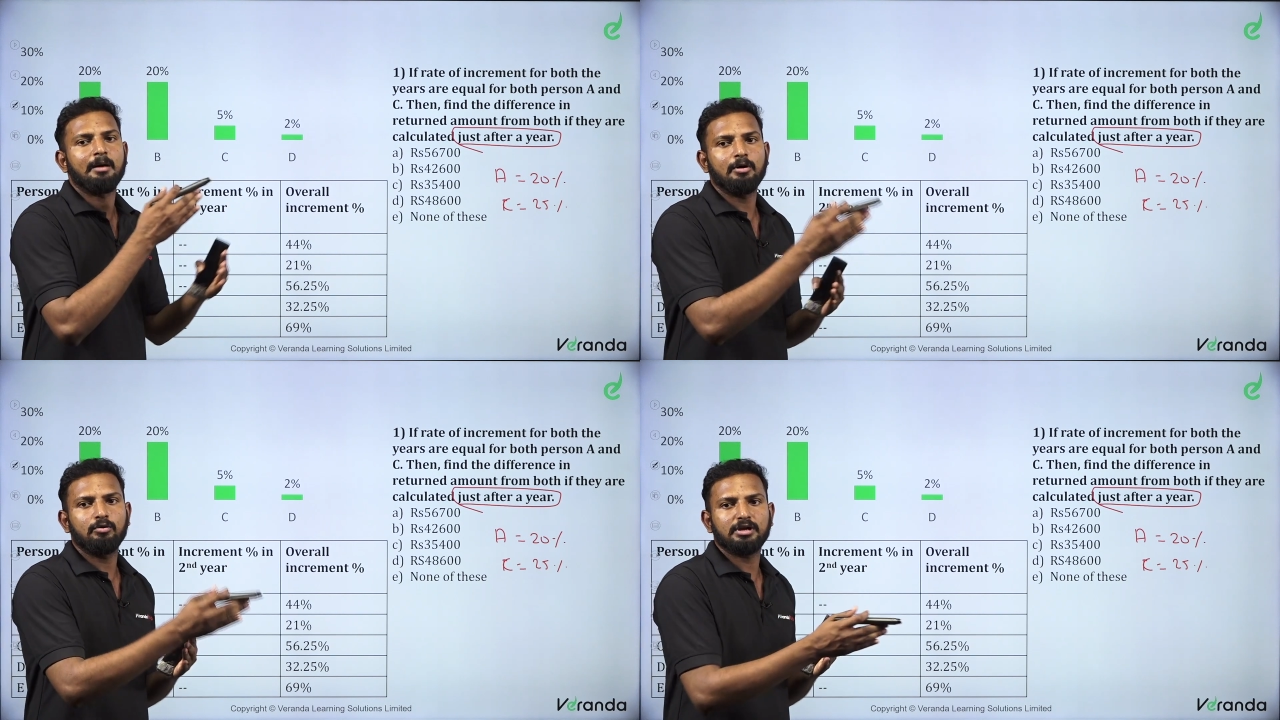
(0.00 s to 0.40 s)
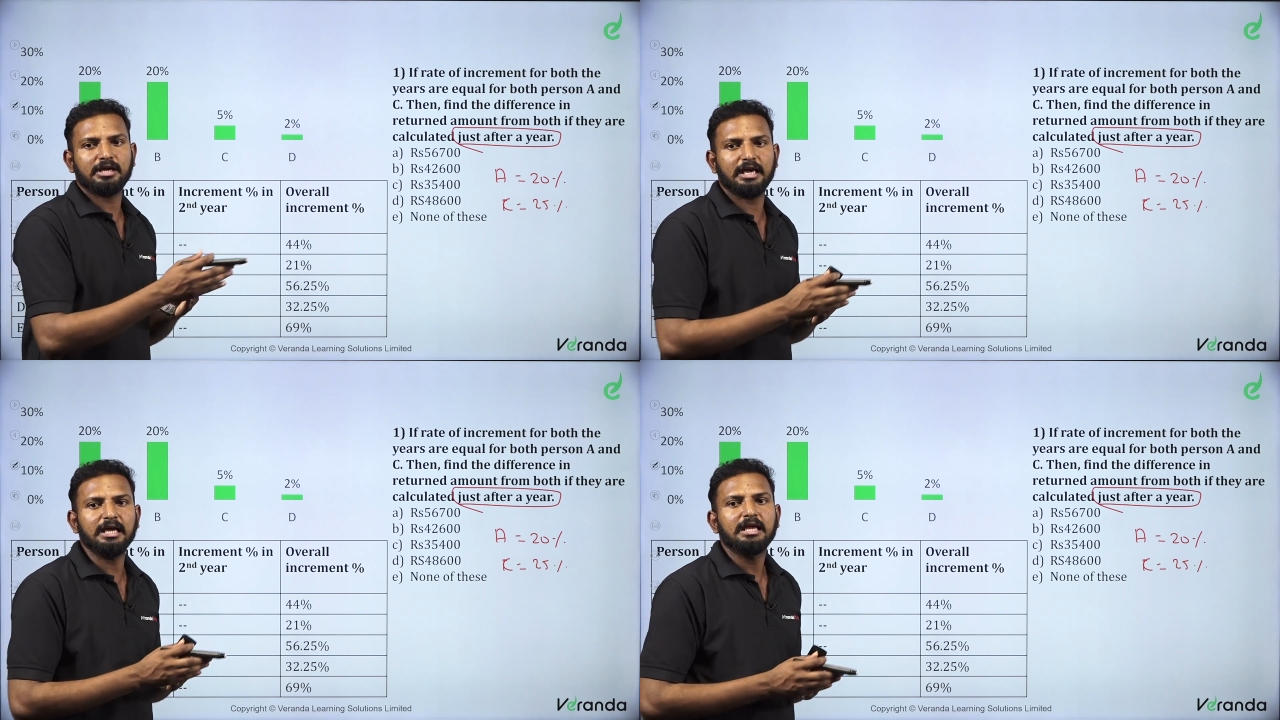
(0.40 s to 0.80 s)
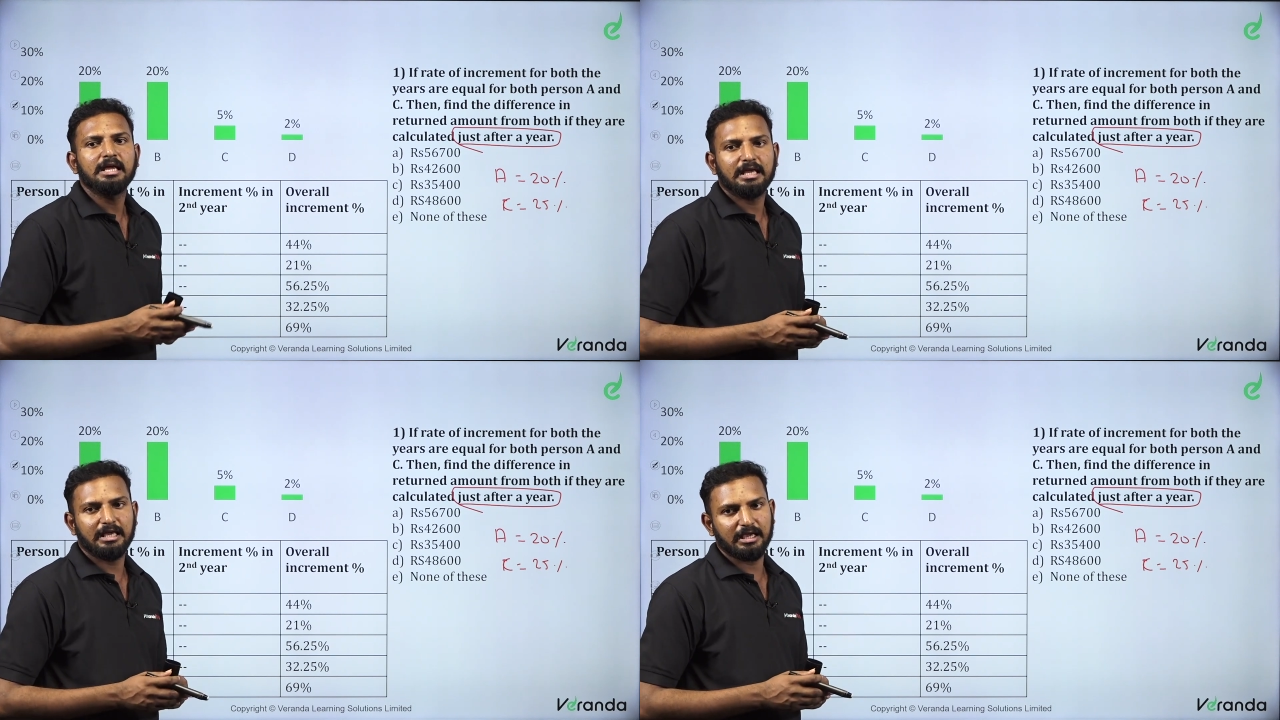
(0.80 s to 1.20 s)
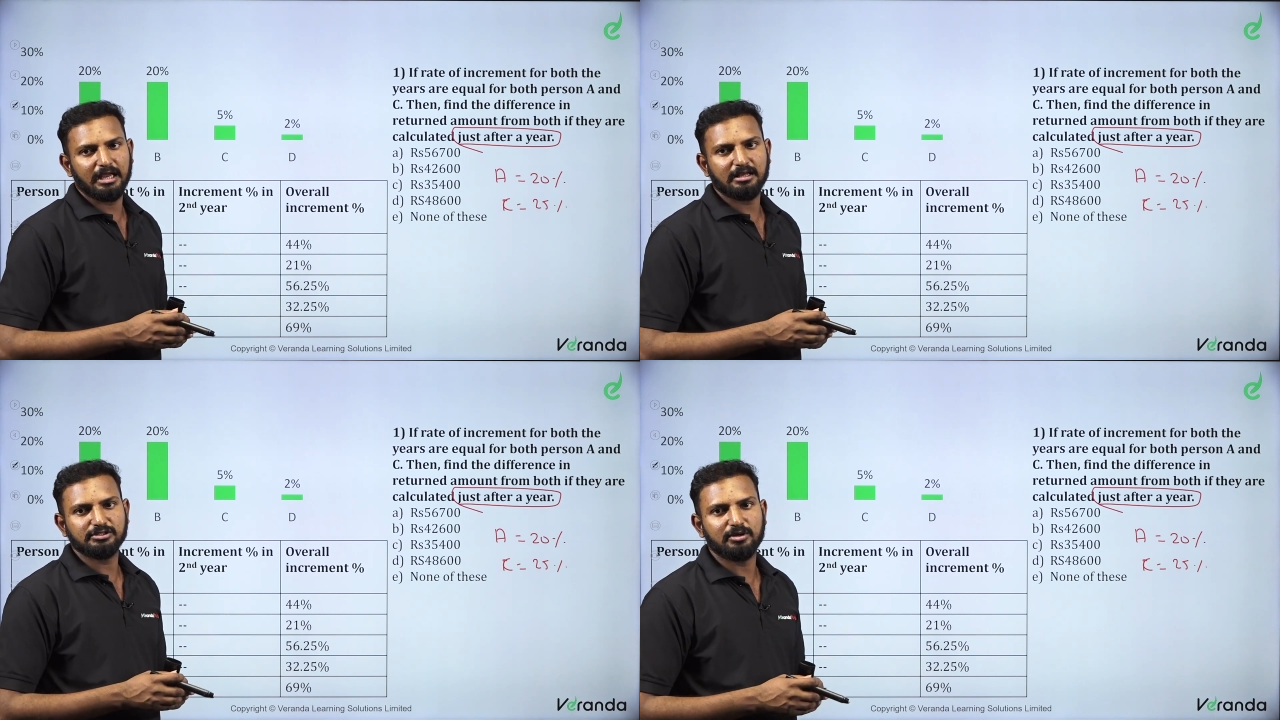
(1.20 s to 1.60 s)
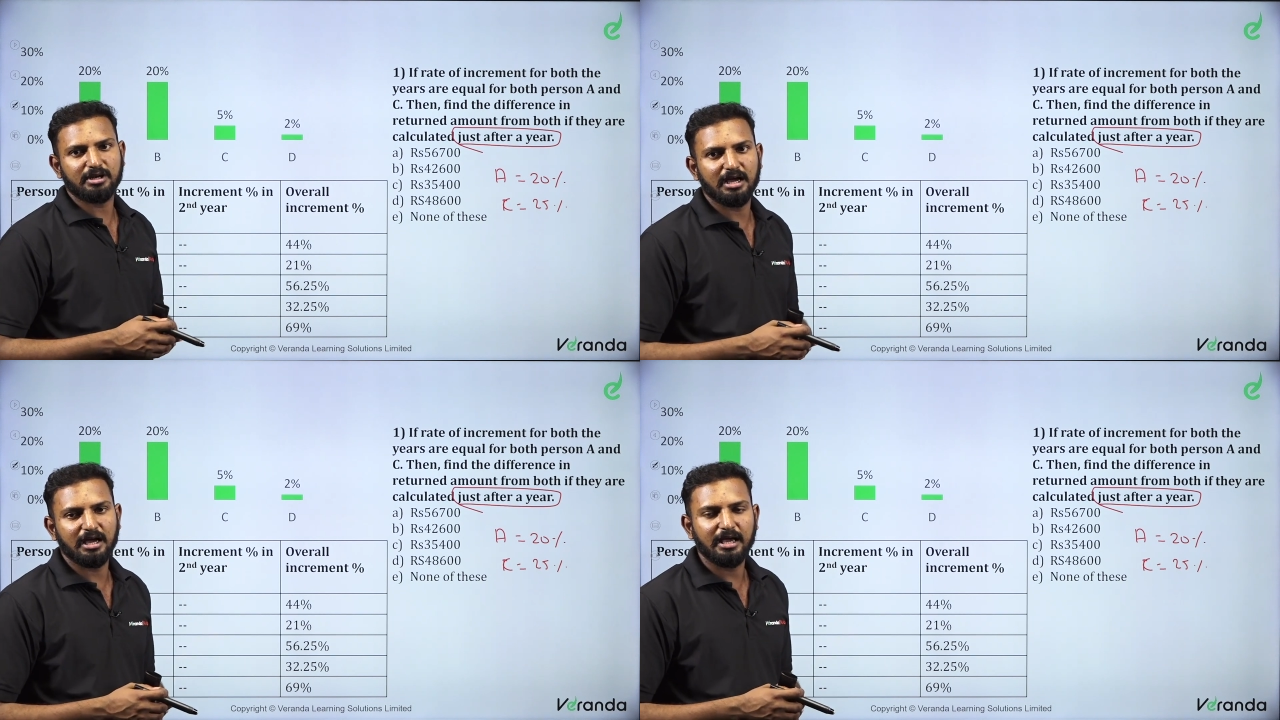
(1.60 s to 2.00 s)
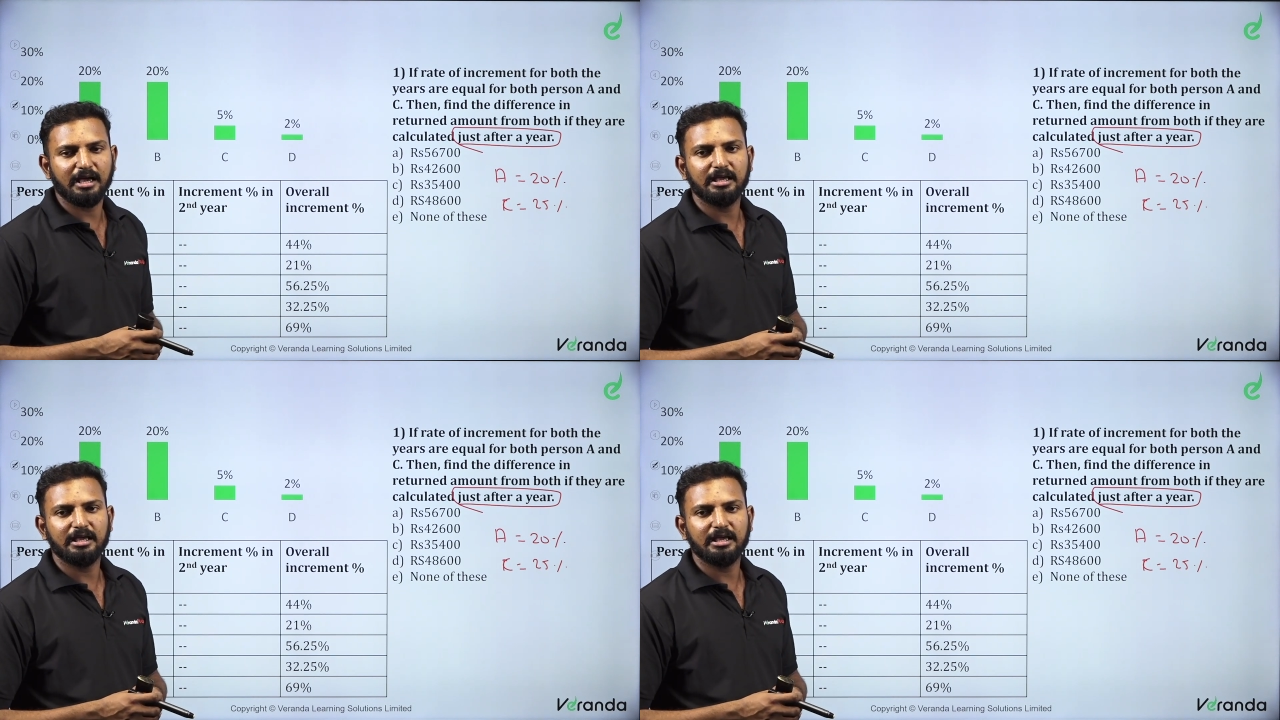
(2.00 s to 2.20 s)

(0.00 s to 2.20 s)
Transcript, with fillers: அமௌண்ட்டுக்கு இங் என்ன சொல்லியிருக்காங்க